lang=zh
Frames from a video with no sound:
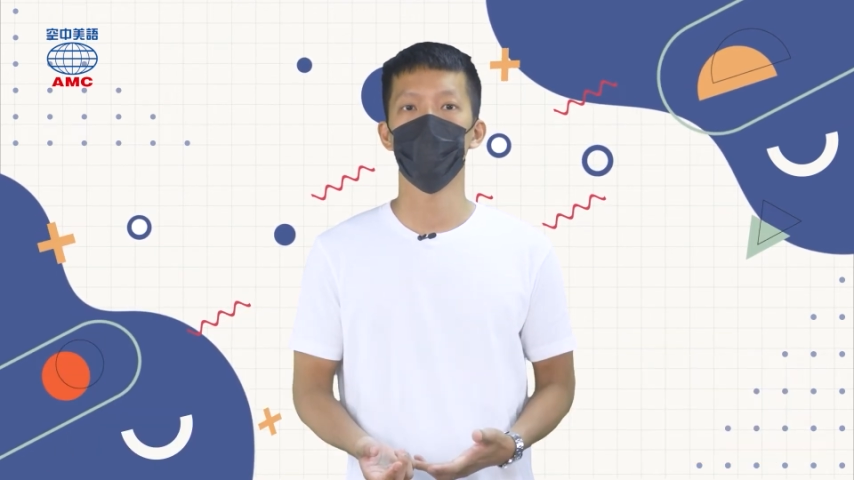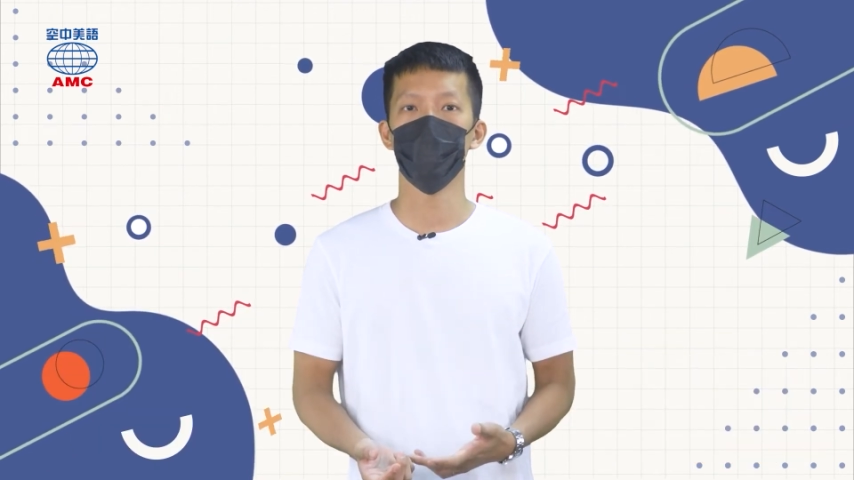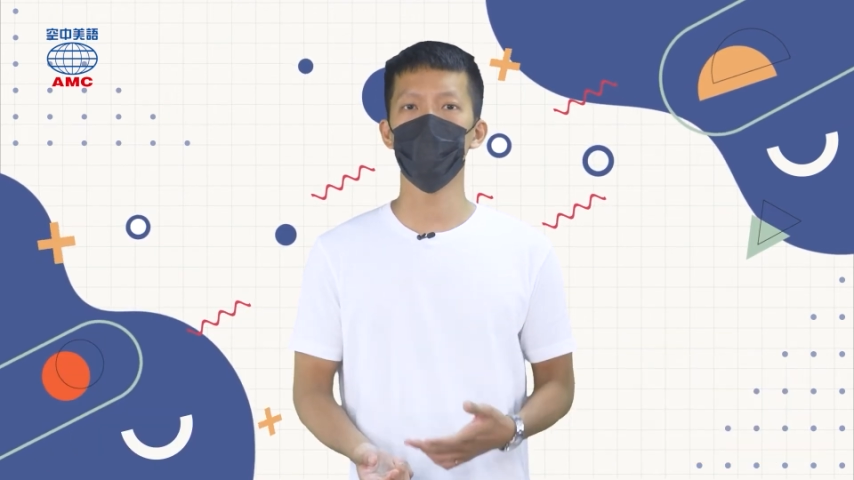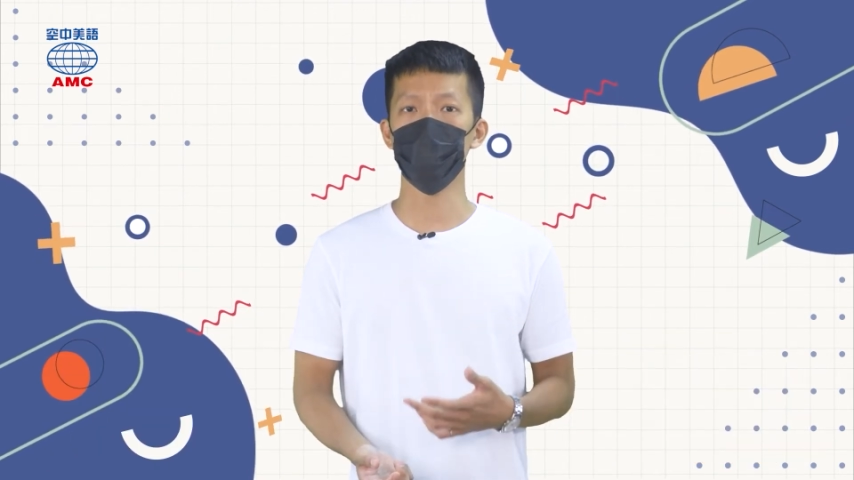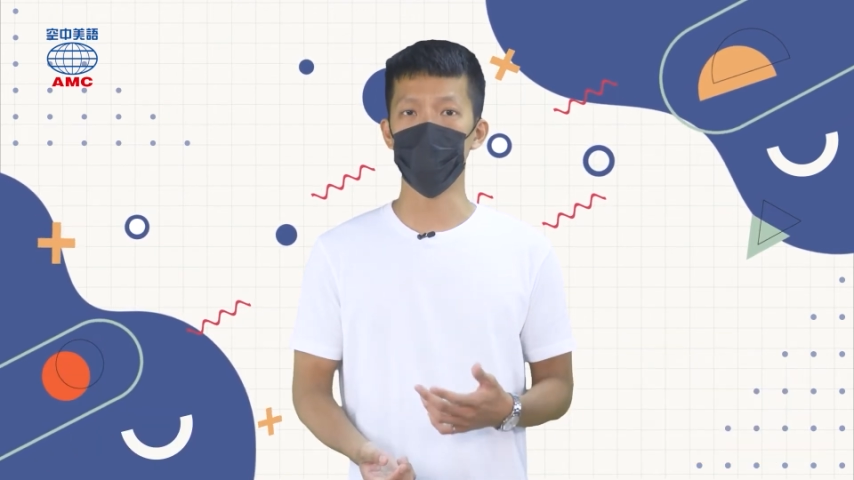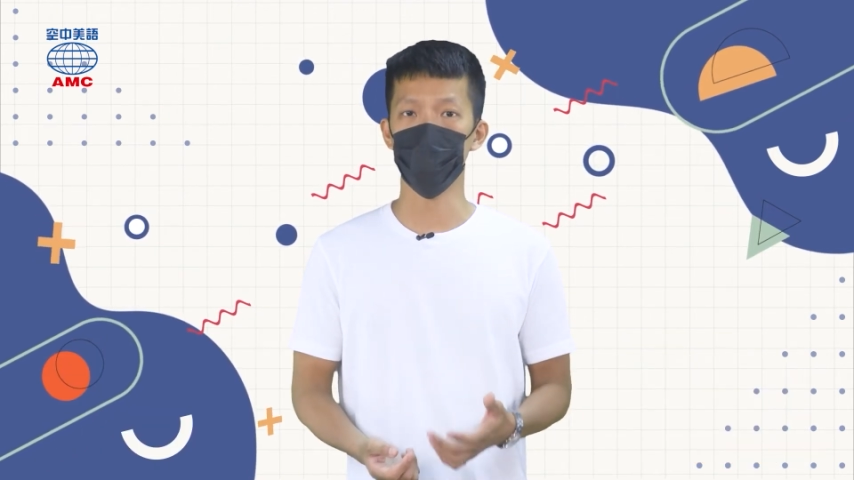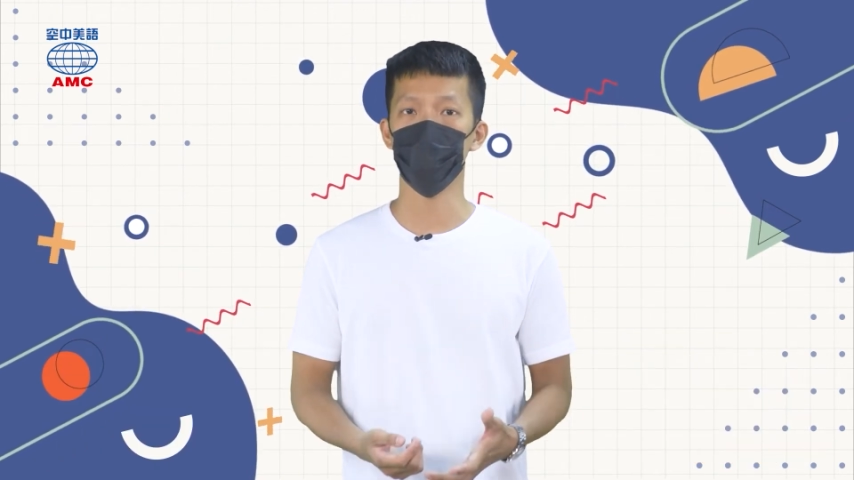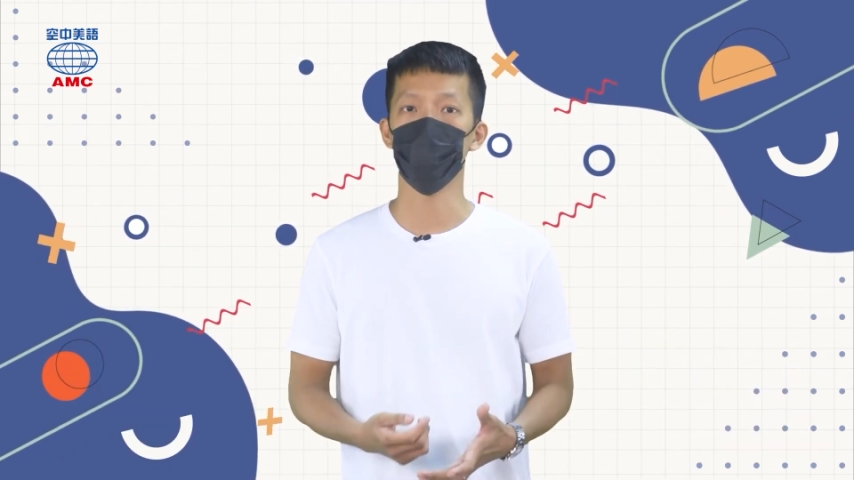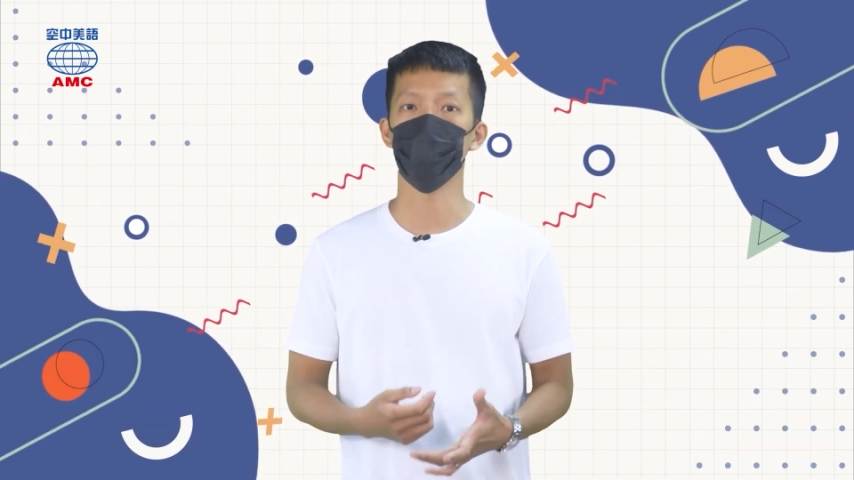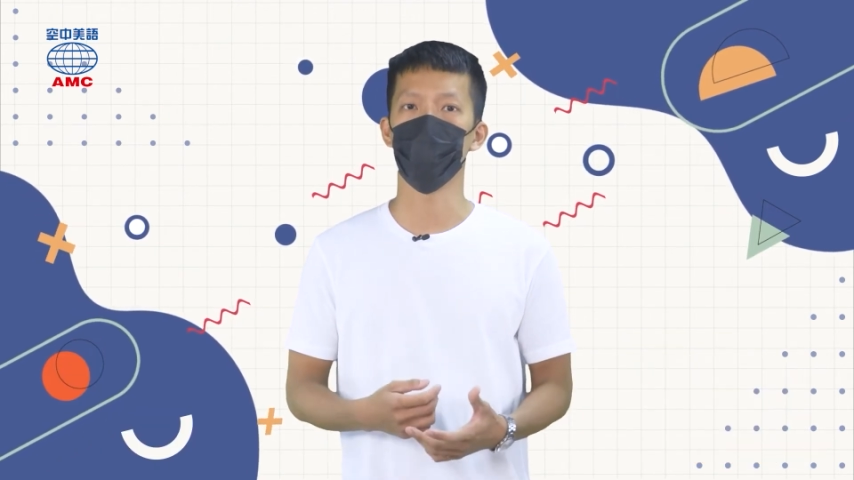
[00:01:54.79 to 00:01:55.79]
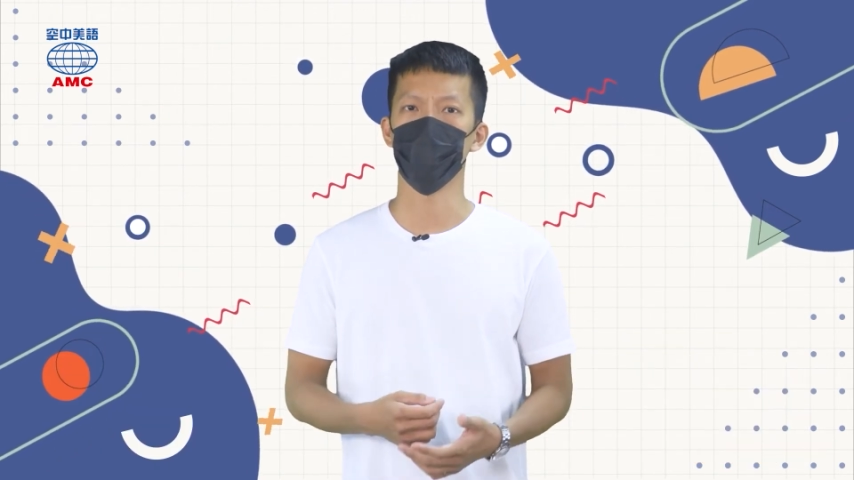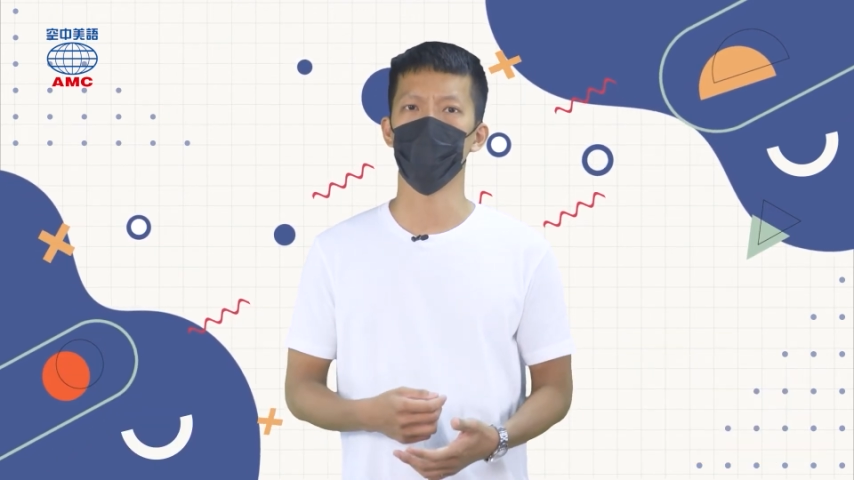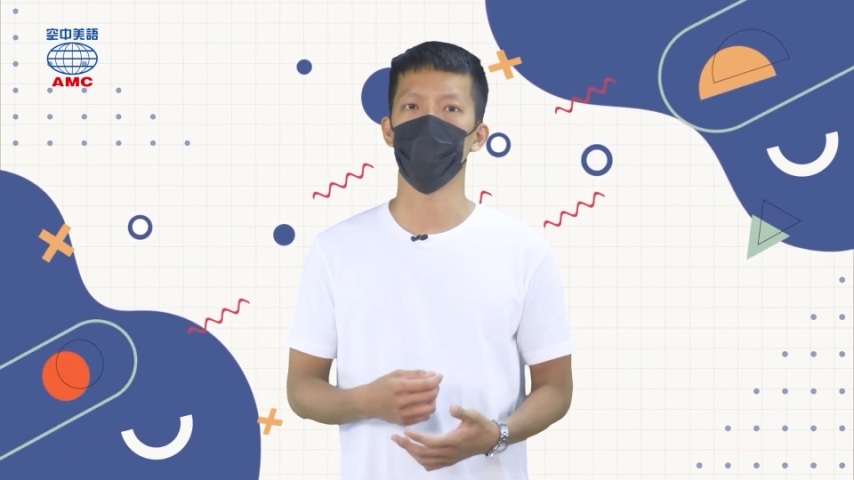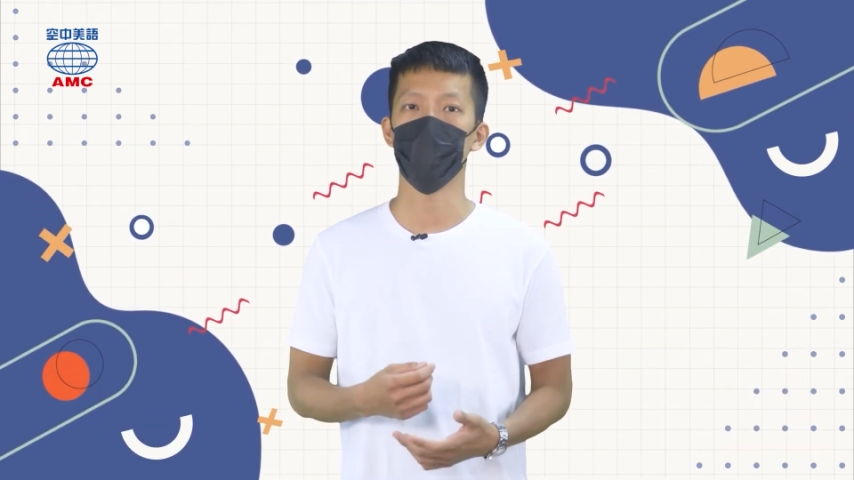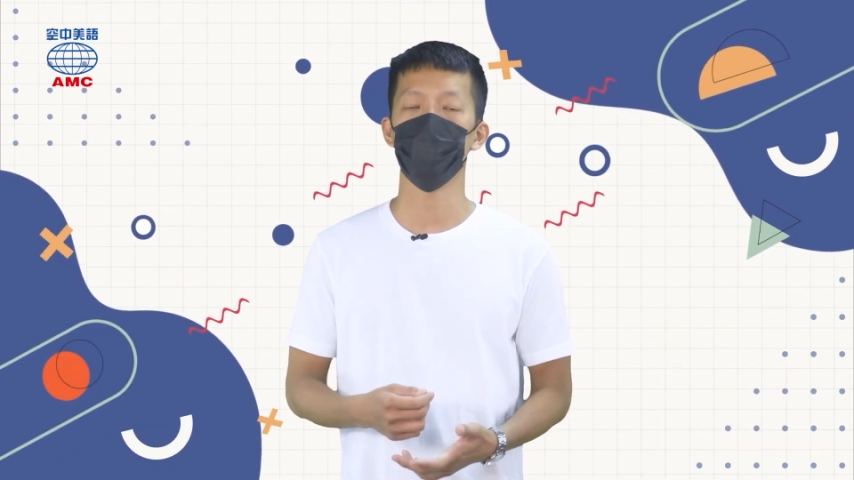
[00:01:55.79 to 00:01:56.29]
那其实呢，我们
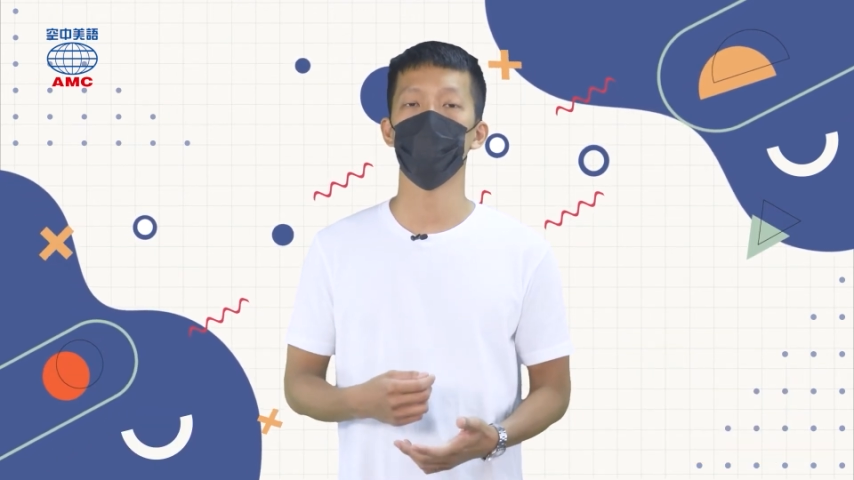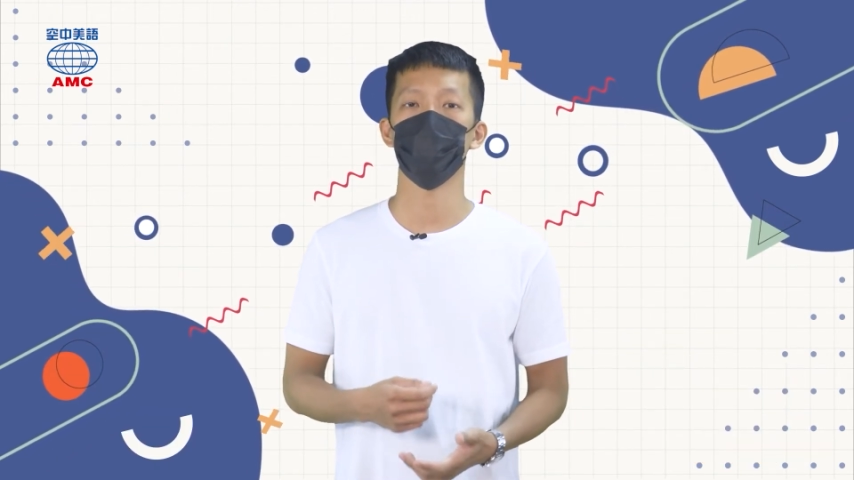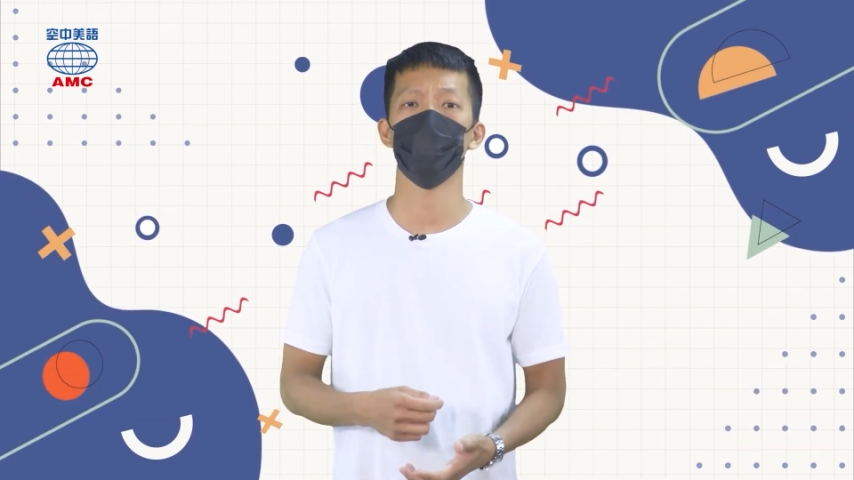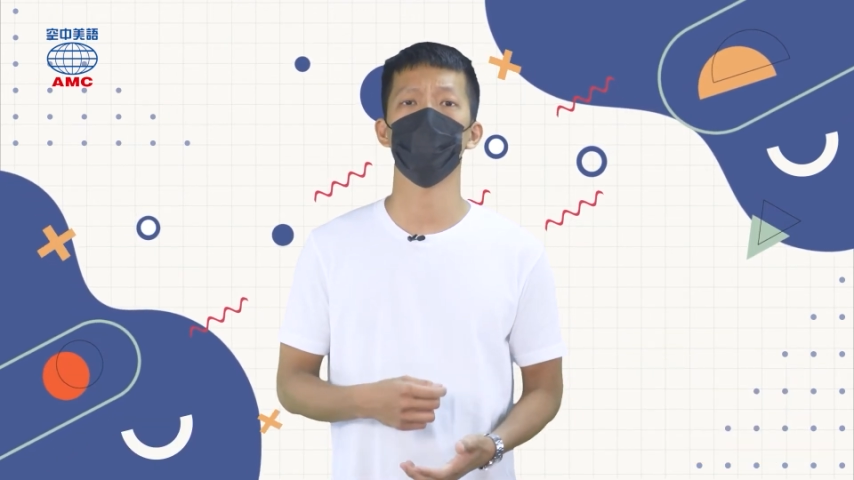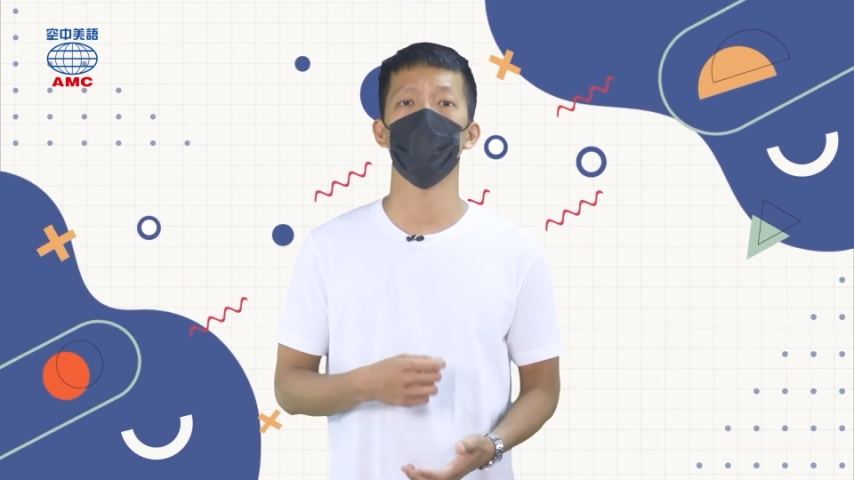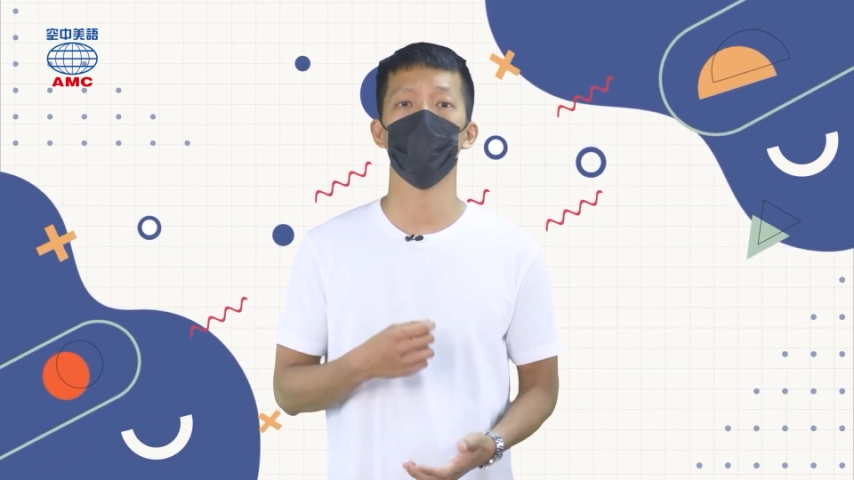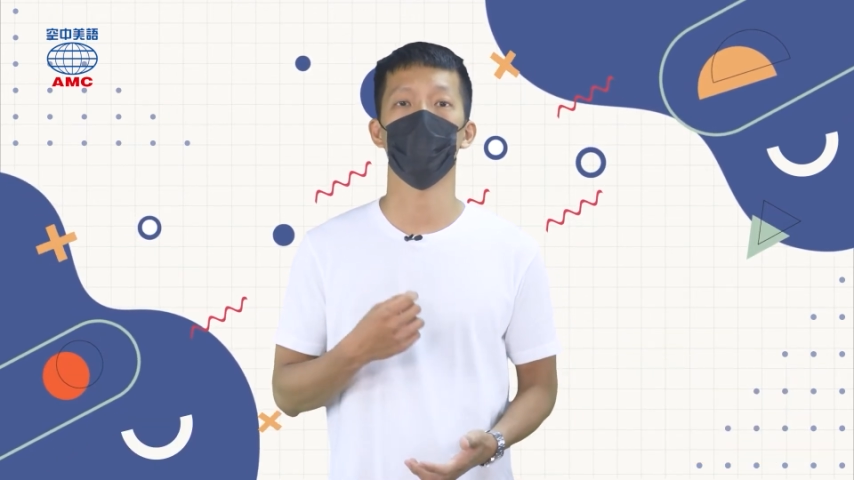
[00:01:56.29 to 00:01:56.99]
也蛮常用另外